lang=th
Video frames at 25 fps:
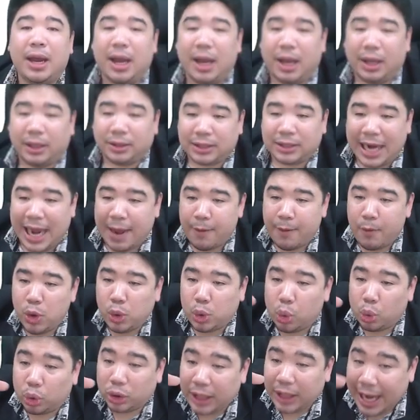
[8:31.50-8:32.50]
แสดงว่าคค
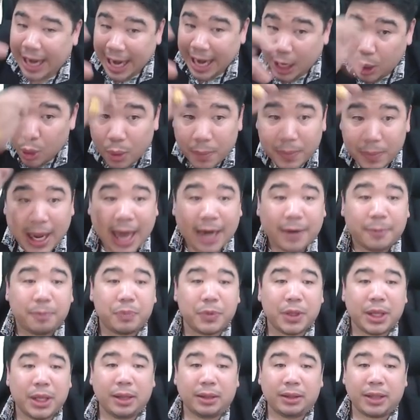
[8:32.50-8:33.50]
รูเทรวมกัน
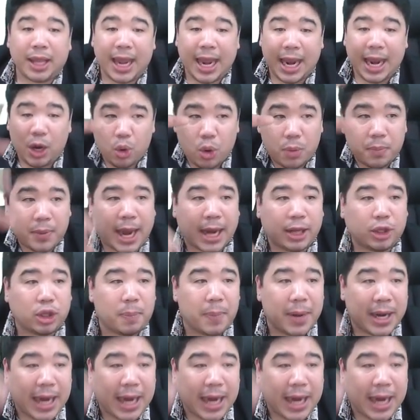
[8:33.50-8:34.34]
เทรวมกันต้องเป็น